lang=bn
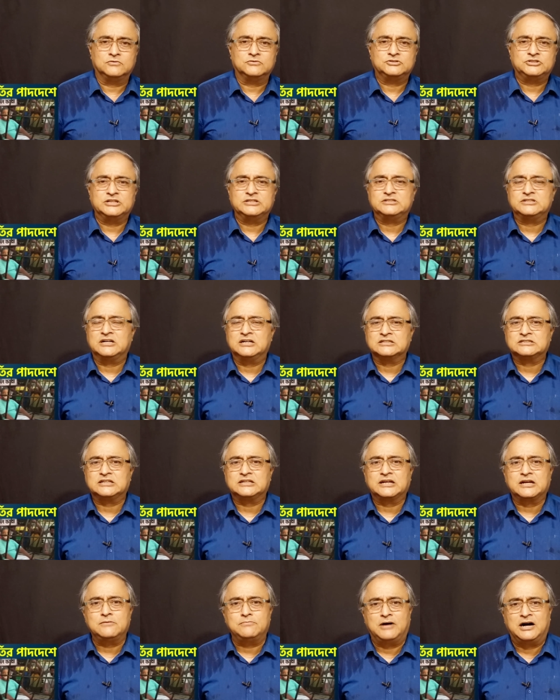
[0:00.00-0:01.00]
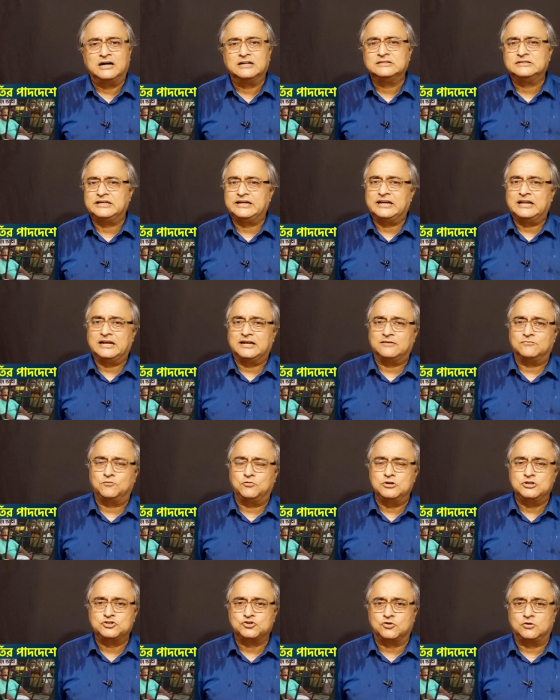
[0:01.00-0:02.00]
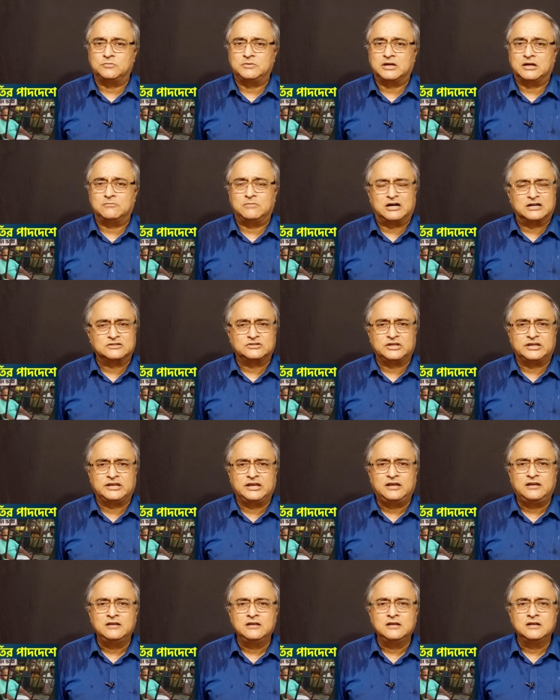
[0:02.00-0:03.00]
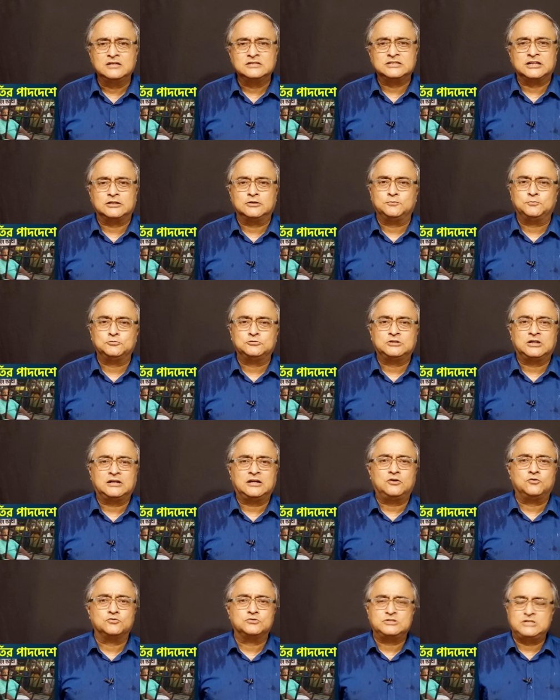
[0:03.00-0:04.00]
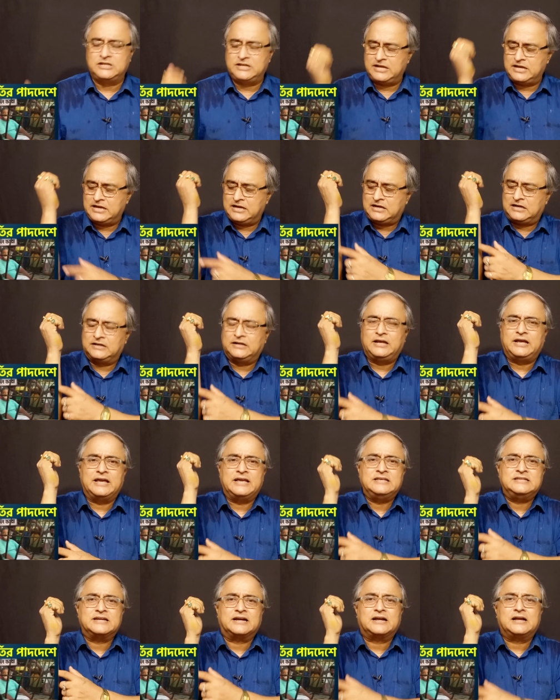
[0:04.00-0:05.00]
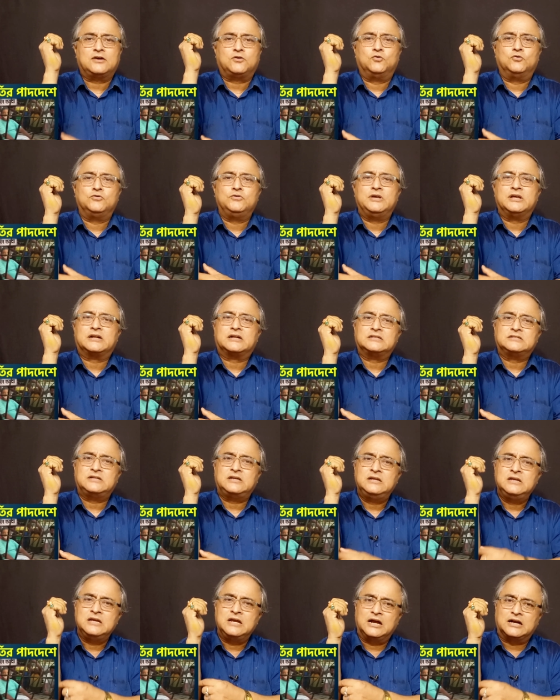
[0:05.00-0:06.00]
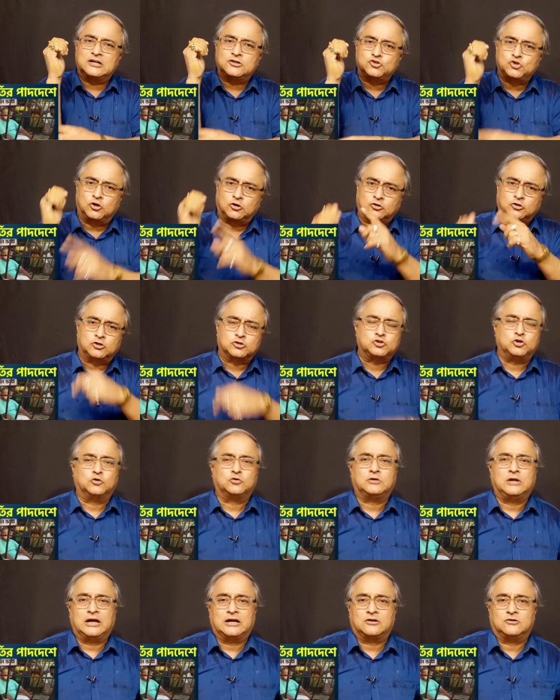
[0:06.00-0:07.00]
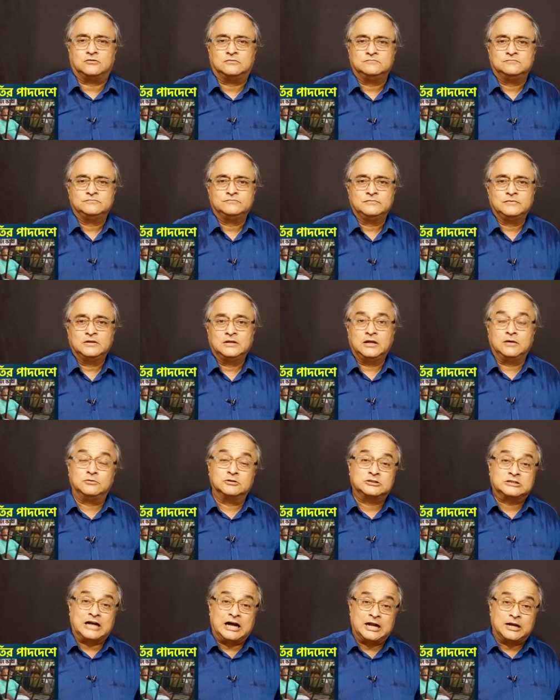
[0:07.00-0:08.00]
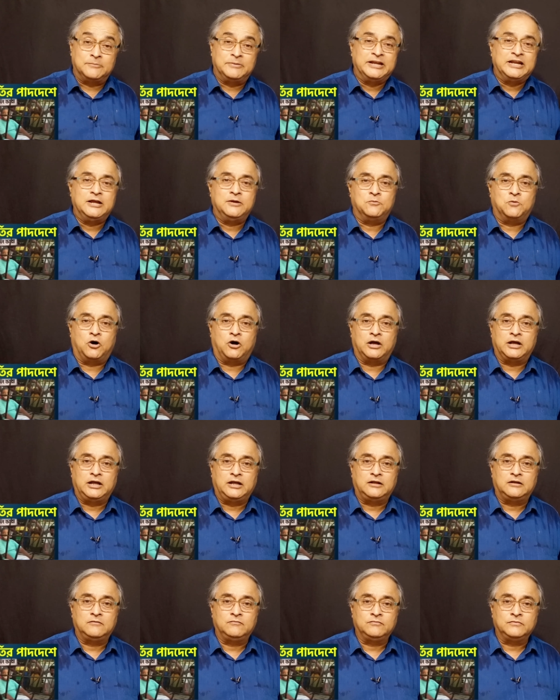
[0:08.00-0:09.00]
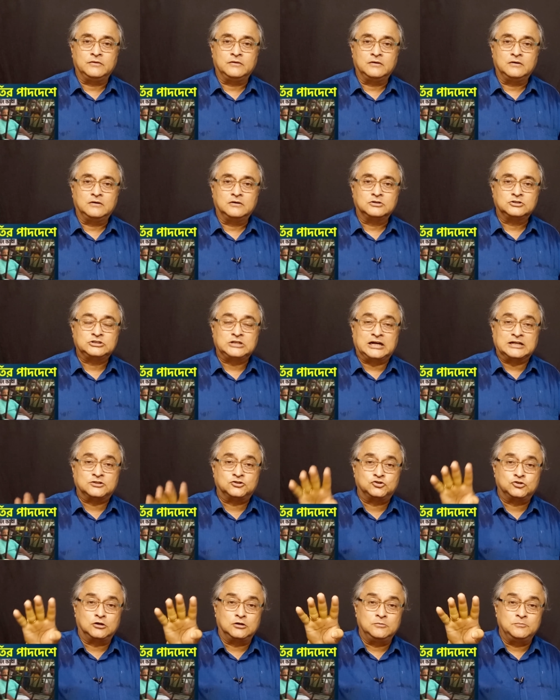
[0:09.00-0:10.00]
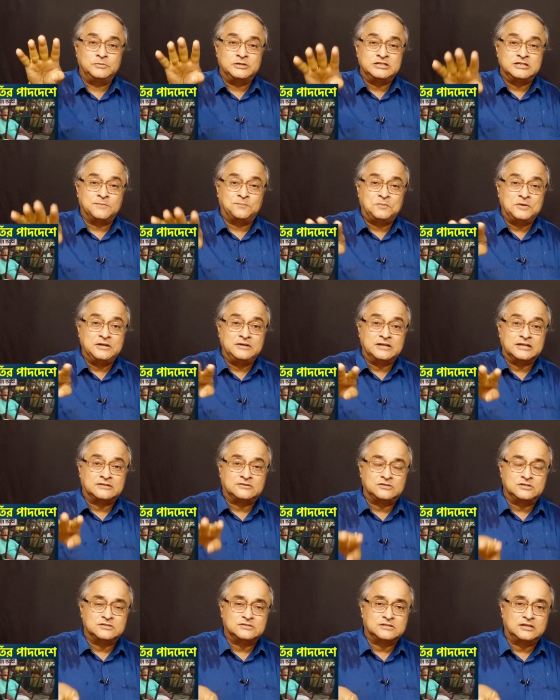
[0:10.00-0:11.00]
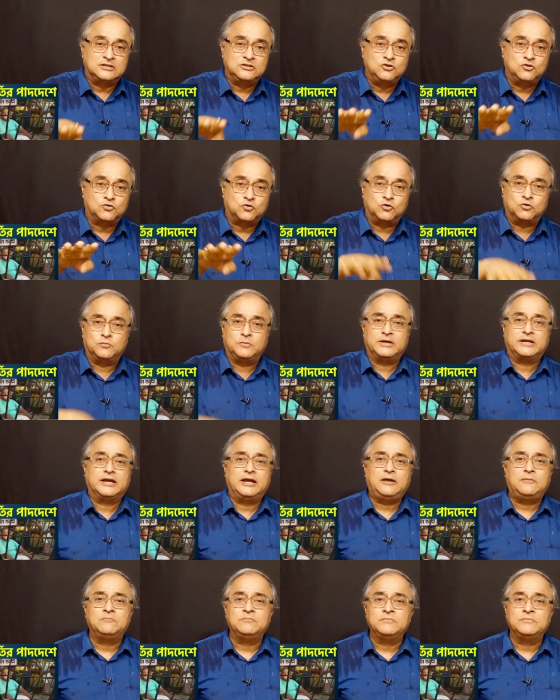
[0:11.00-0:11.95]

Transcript: সেই খাঁচাটাকে ভাঙতে গেলেন পুলিশ কর্মীরা ভাঙতে গিয়ে যাদবপুর থানার ওসির এখানে এই জায়গায় কনুইয়ের কাছে একটা ছোট্ট চোট লাগলো এবং তার বিনিময়ে সাতজন বিজেপির নেতৃস্থানীয় কর্মীকে